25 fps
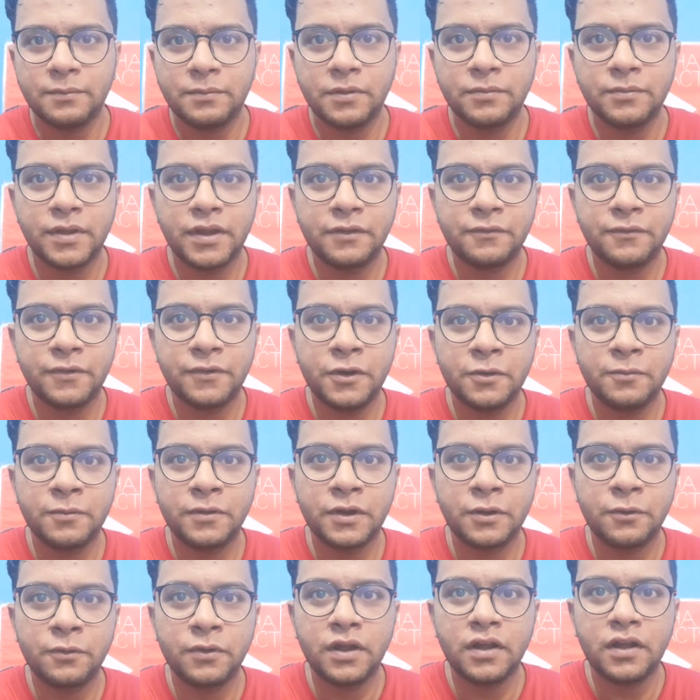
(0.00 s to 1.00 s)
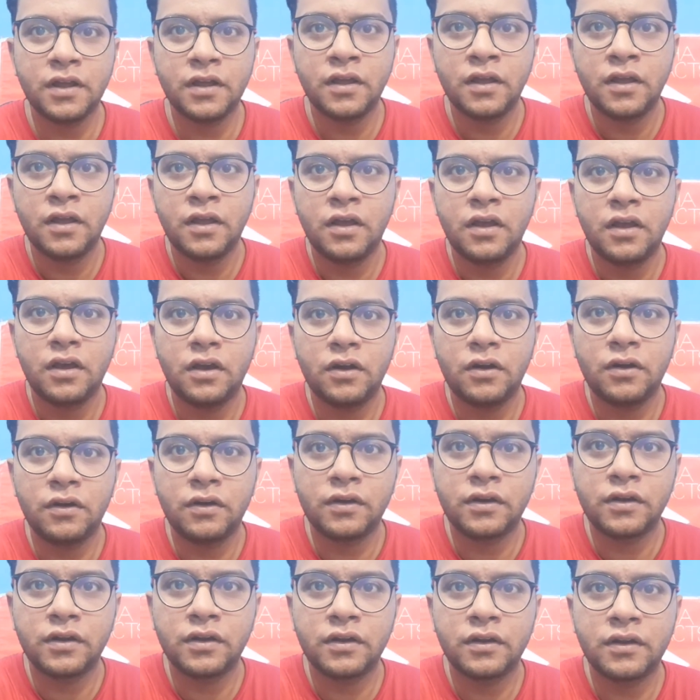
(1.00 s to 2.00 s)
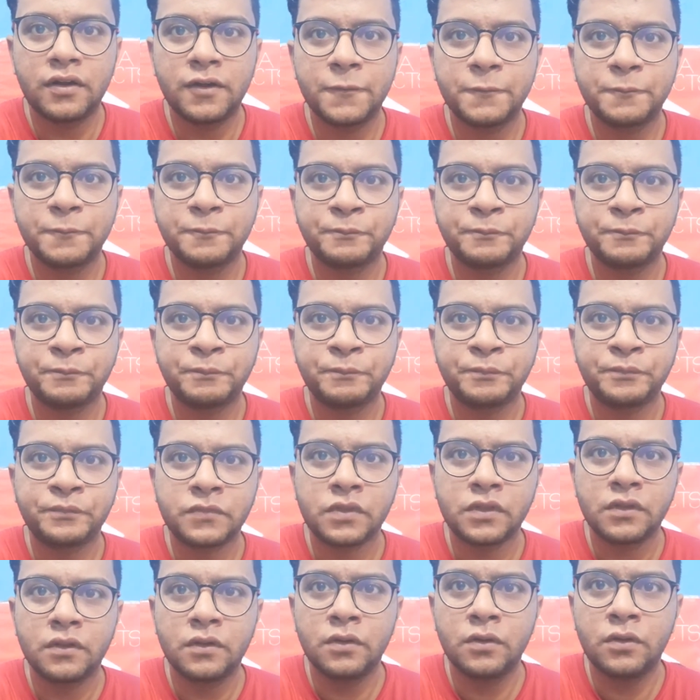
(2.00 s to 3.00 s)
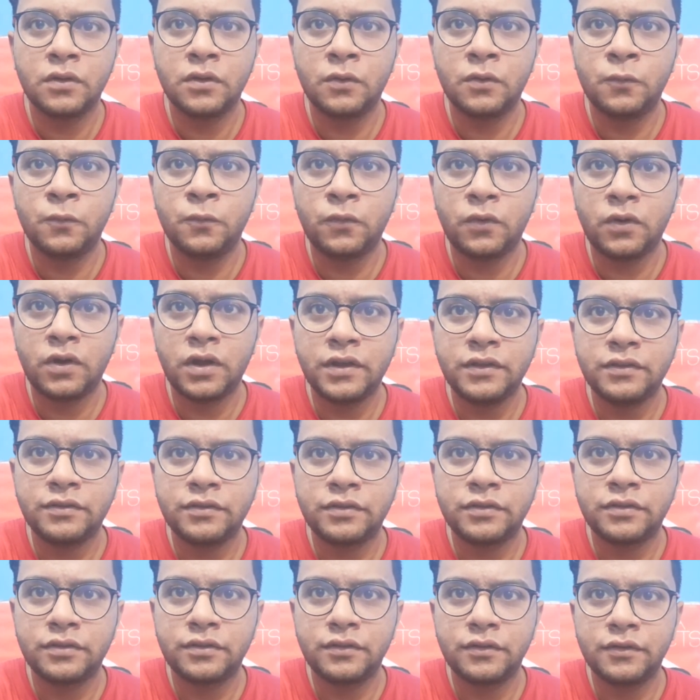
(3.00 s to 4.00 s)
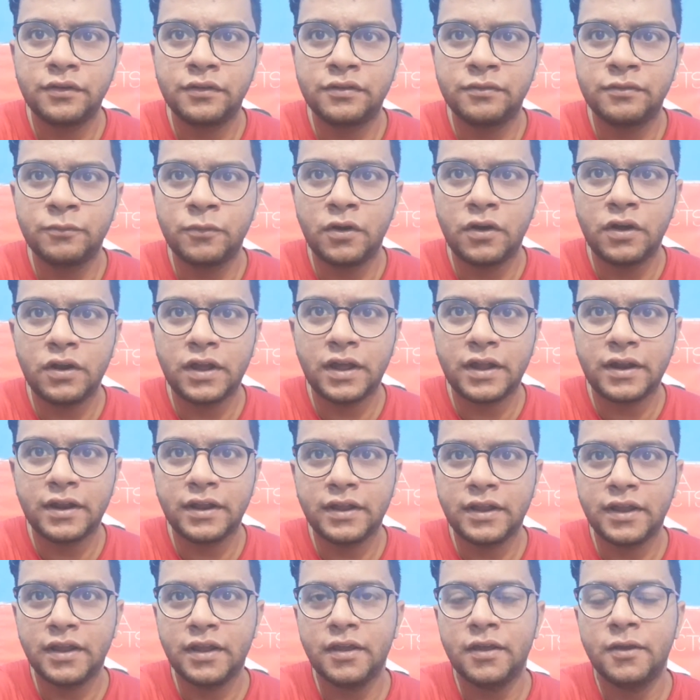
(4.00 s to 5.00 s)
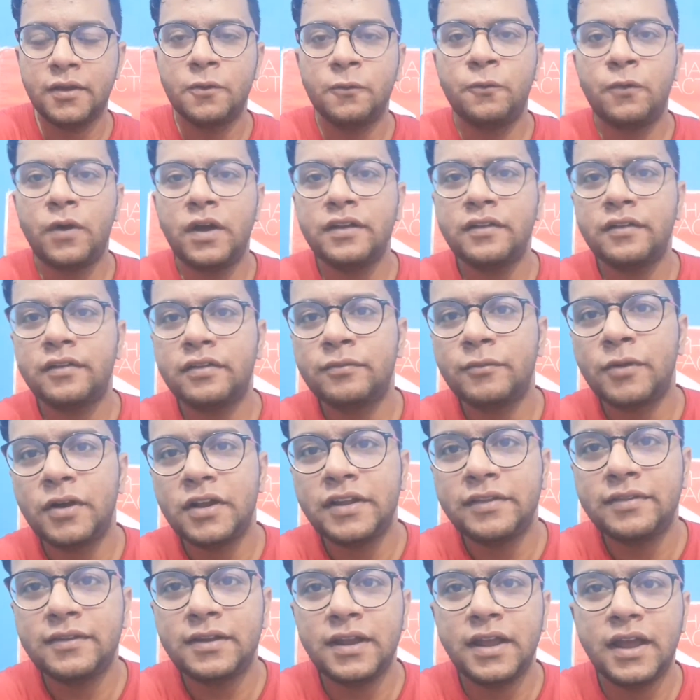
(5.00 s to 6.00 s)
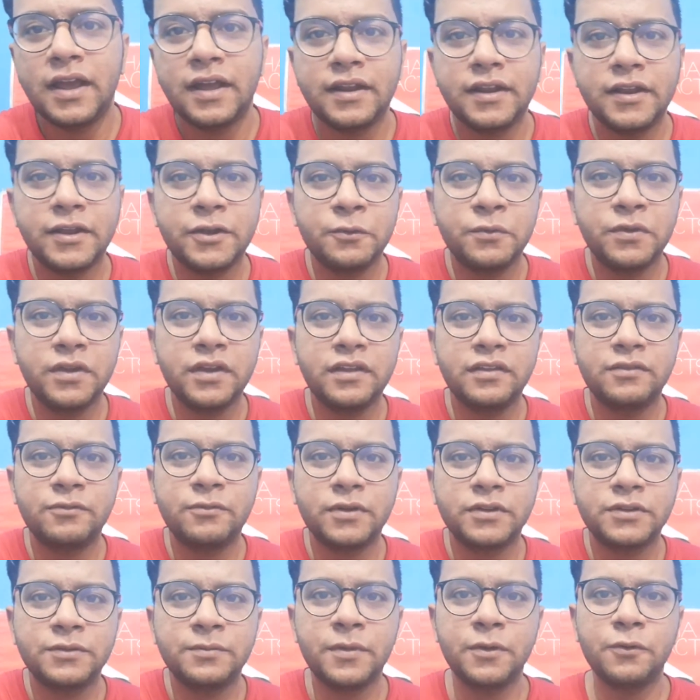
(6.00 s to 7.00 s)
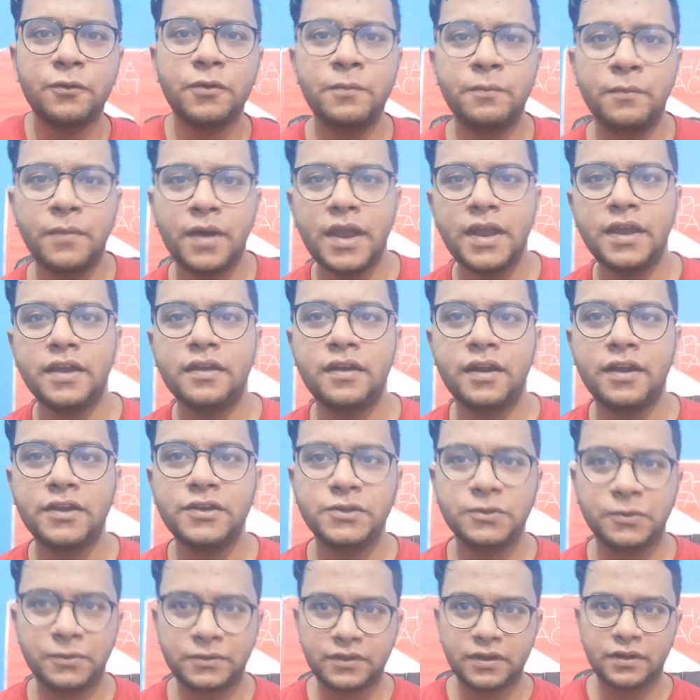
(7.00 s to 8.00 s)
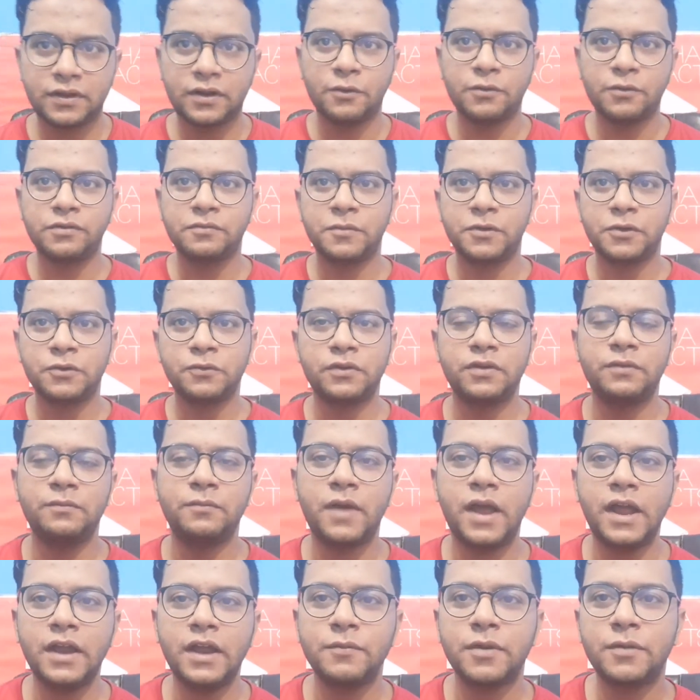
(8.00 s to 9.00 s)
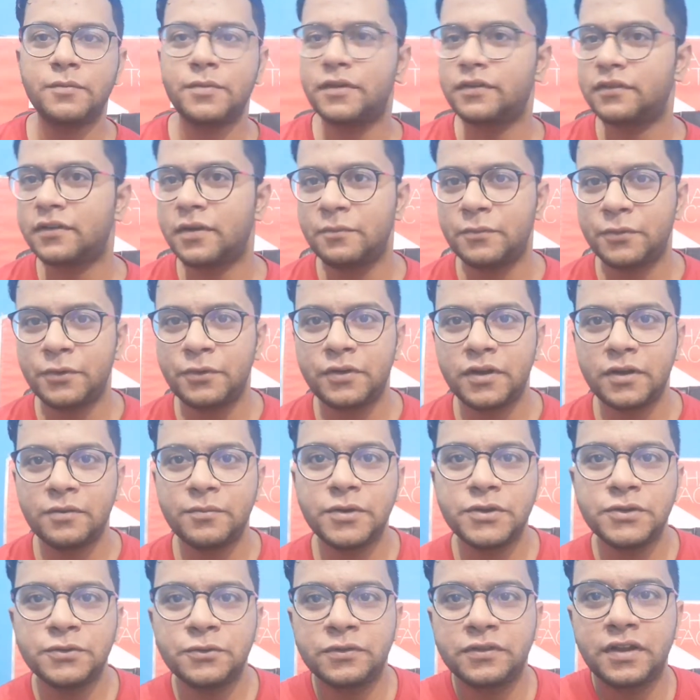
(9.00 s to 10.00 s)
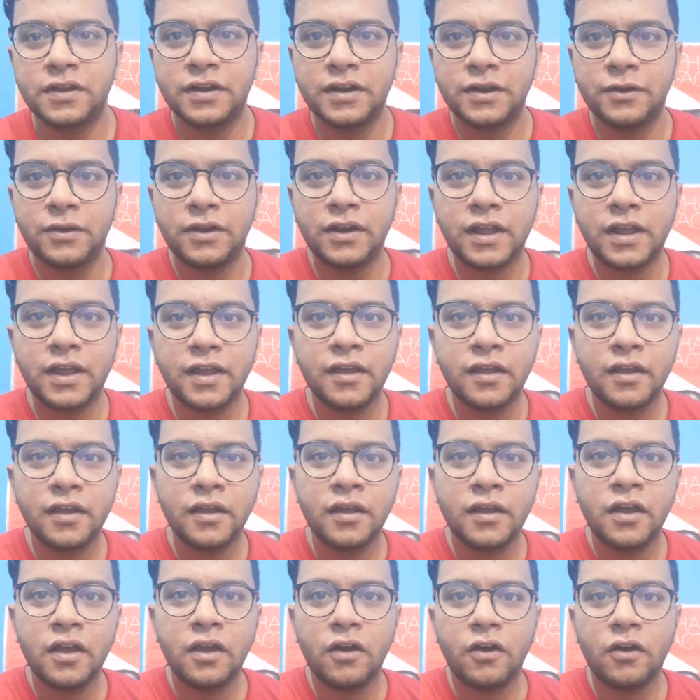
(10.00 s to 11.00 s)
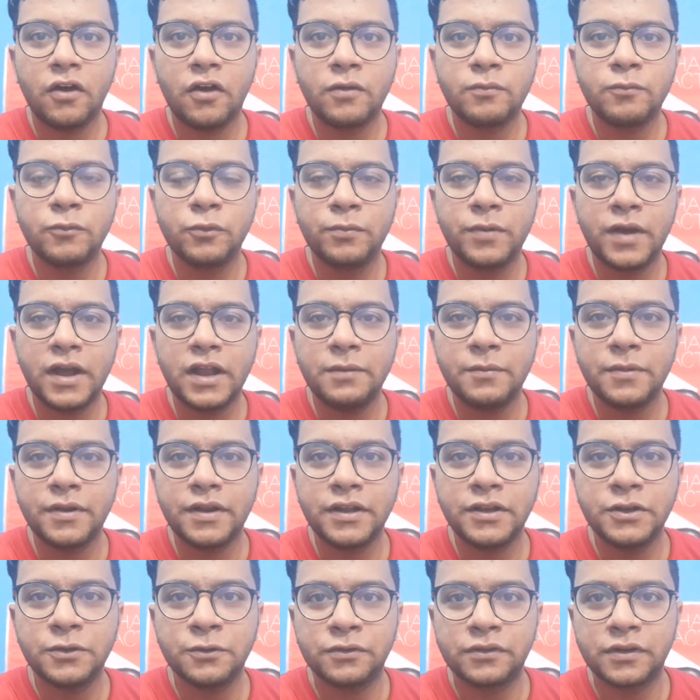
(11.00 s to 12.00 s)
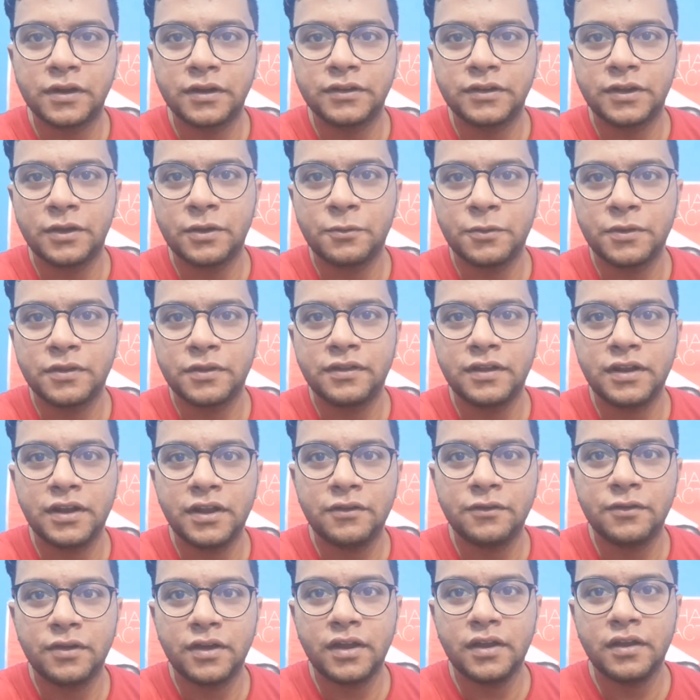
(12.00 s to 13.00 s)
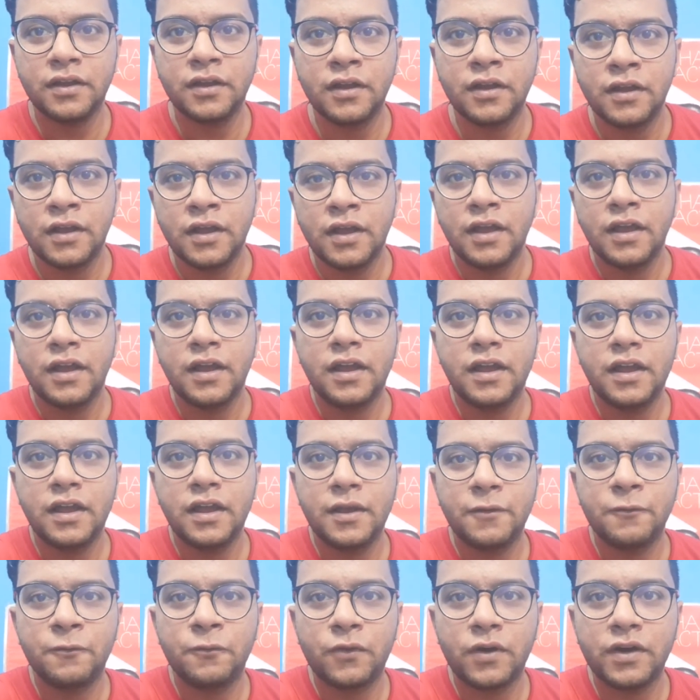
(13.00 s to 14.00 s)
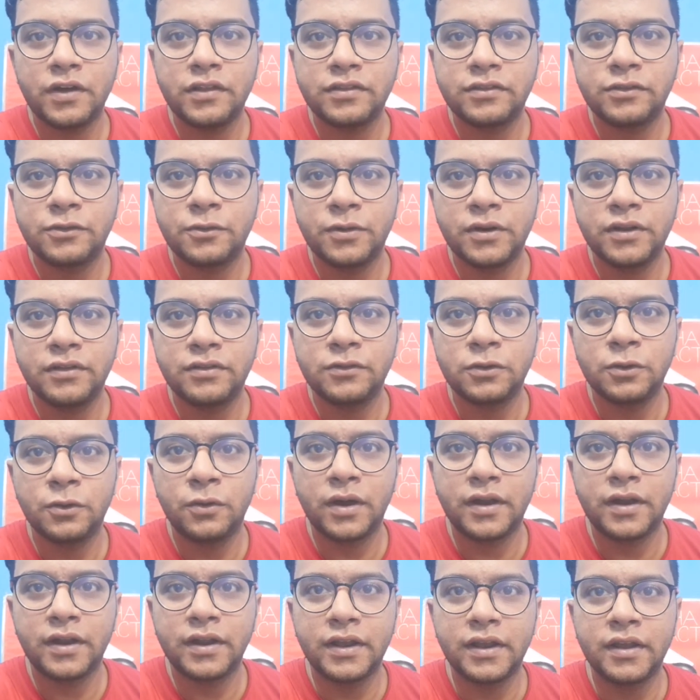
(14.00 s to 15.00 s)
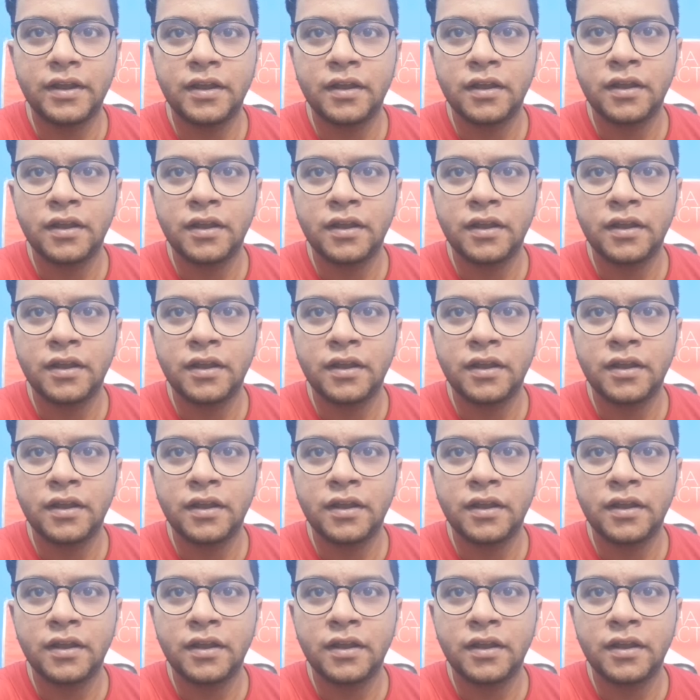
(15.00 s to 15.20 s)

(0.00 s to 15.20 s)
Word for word: पर मैं एक वीडियो बनाऊँगा और वॉइस स्मॉल आ रही है वॉइस स्मॉल इसलिए आ रही है क्योंकि इस वक्त मैं कोई माइक नहीं यूज़ कर रहा हूँ इसमें क्योंकि माइक मेरे पास कंप्यूटर में यूज़ करने वाला है और मोबाइल में नहीं यूज़ करता हूँ इसीलिए जो है वॉइस थोड़ी स्लो आ रही है